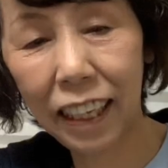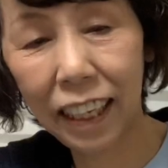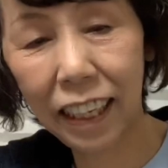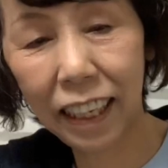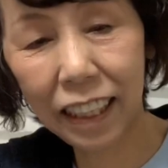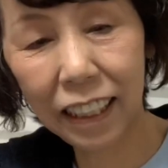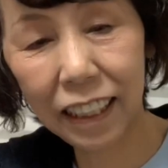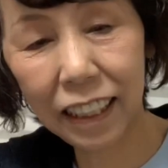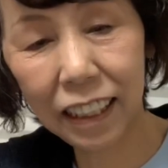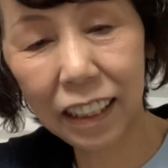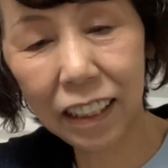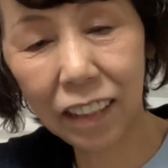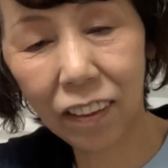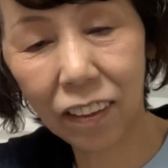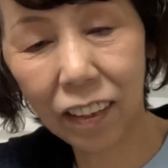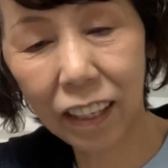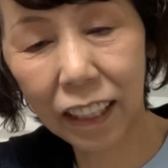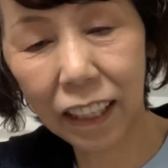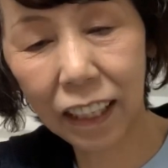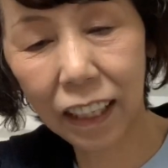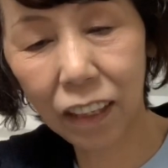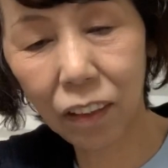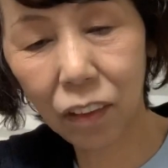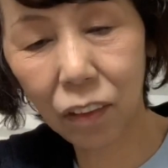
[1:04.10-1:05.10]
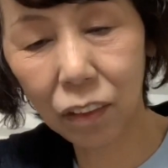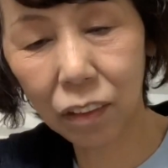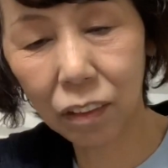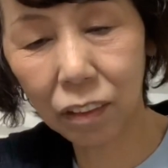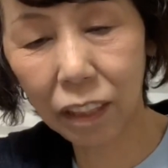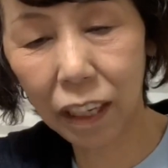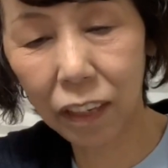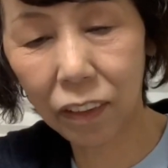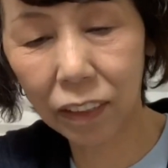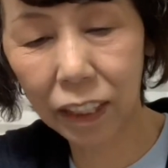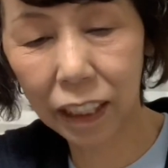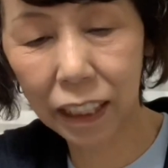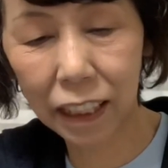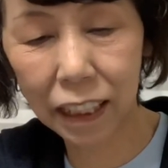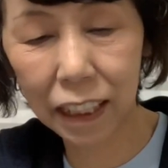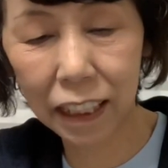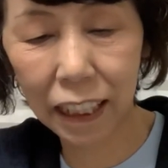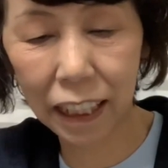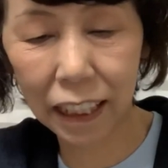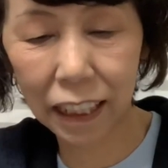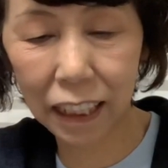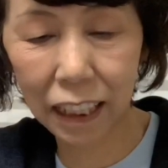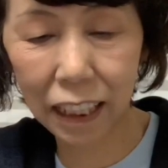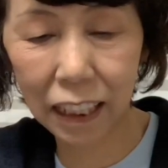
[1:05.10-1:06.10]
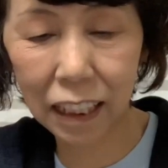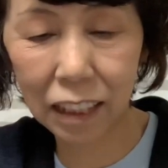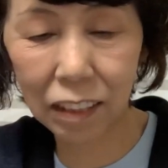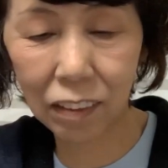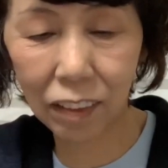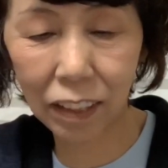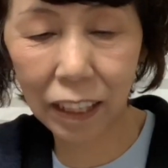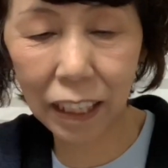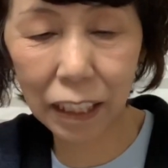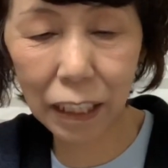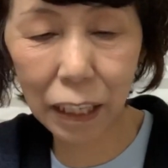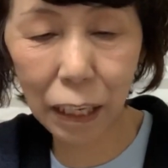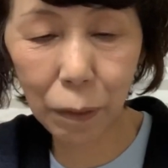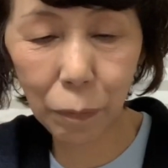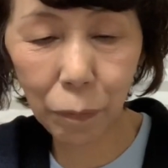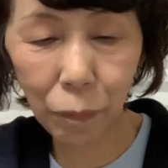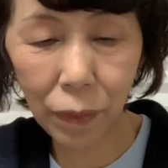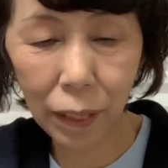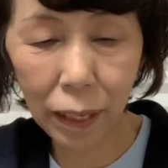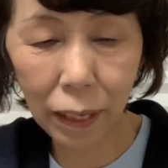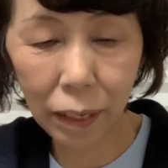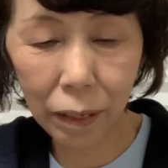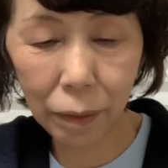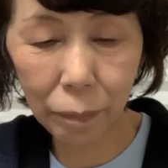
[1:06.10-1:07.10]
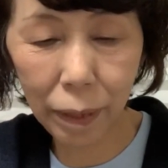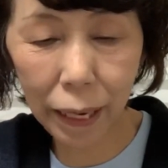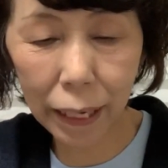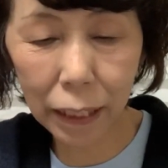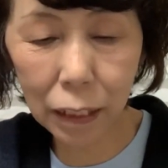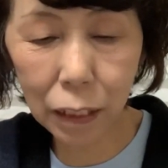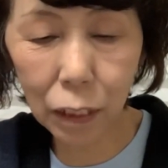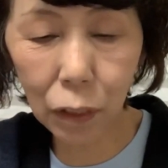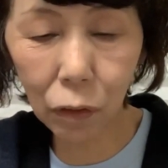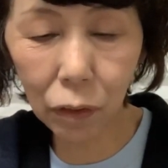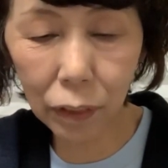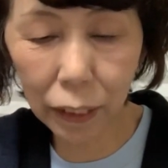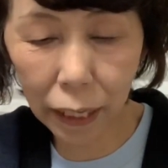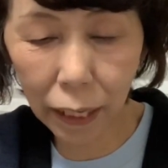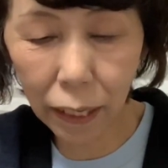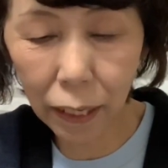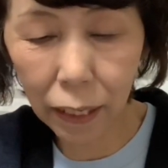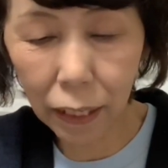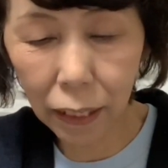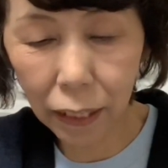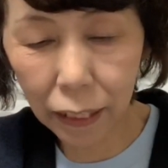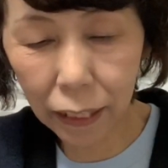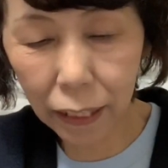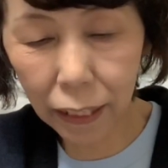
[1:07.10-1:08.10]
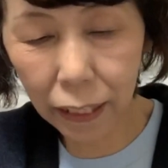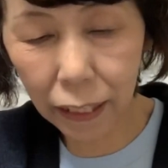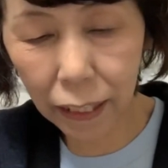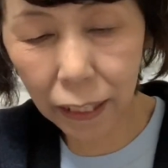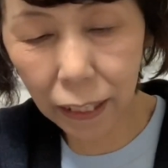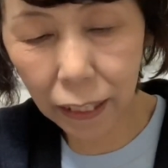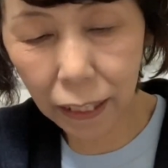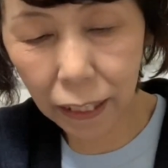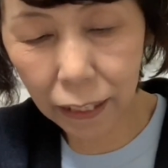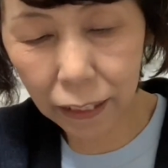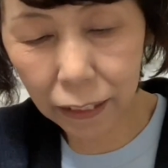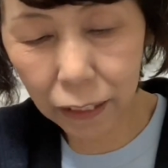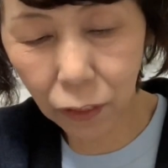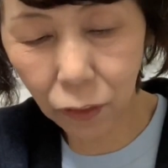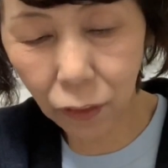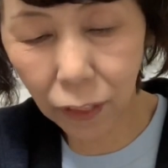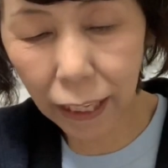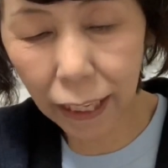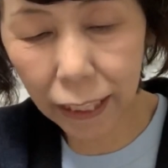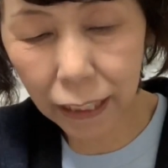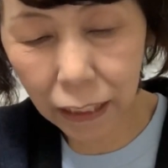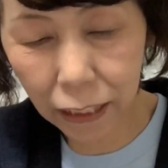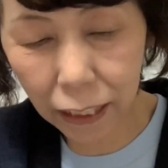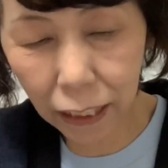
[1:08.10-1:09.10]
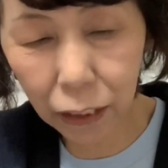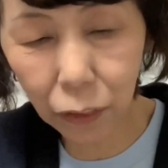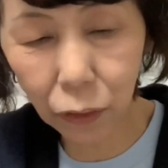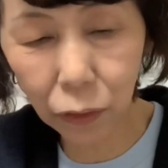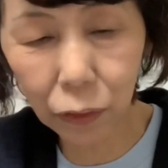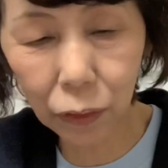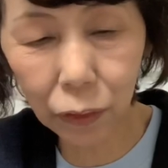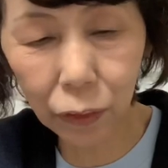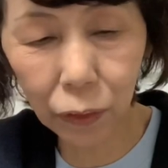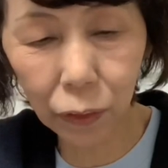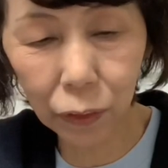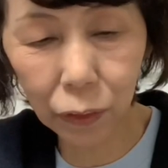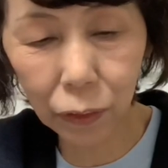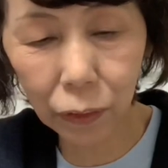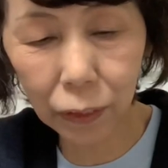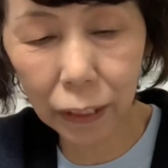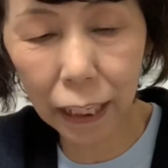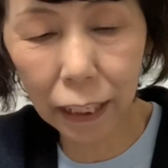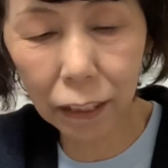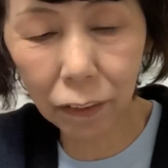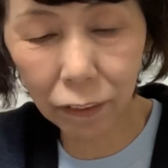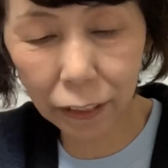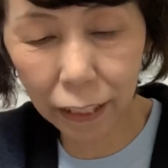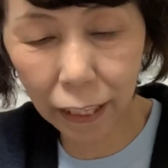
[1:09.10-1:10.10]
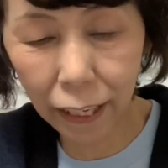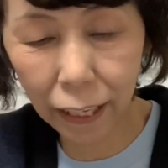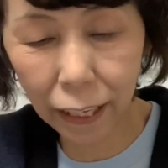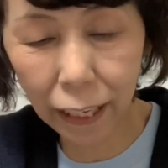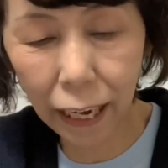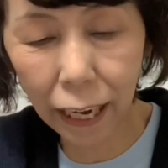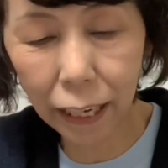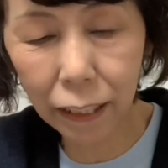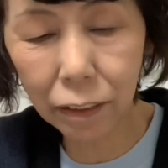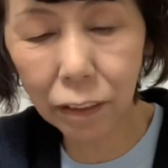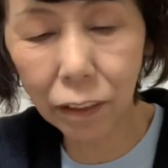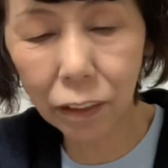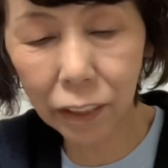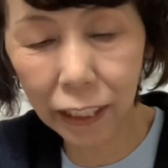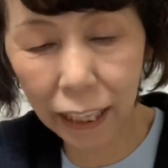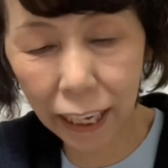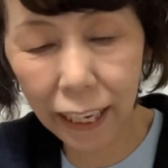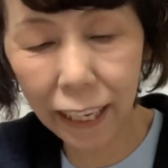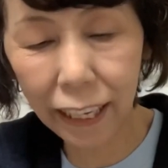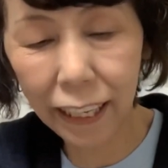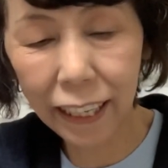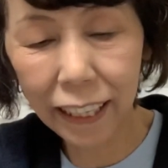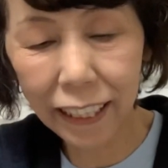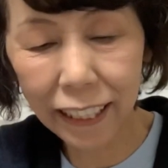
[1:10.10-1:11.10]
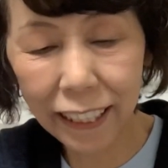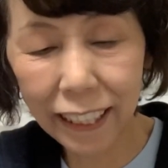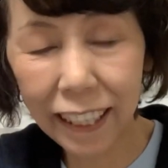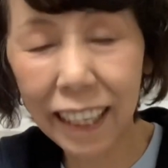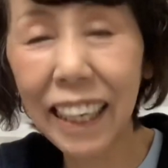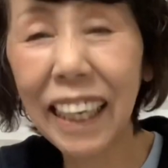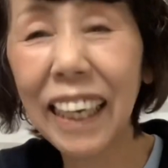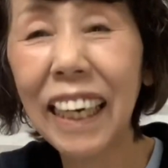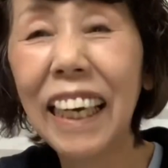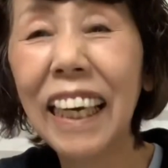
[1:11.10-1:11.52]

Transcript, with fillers: でいいのかなこの上を切っちゃっていいのかなまあ一応ね、え紹介してということなので、開封をね、え